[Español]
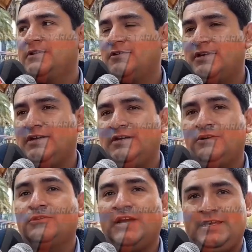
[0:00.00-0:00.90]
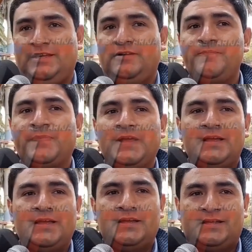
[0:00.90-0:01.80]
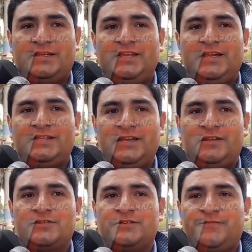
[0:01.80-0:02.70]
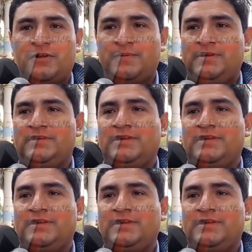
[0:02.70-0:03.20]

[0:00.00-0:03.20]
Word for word: Victoria y Cotayque, ¿no? que día a día nos informa.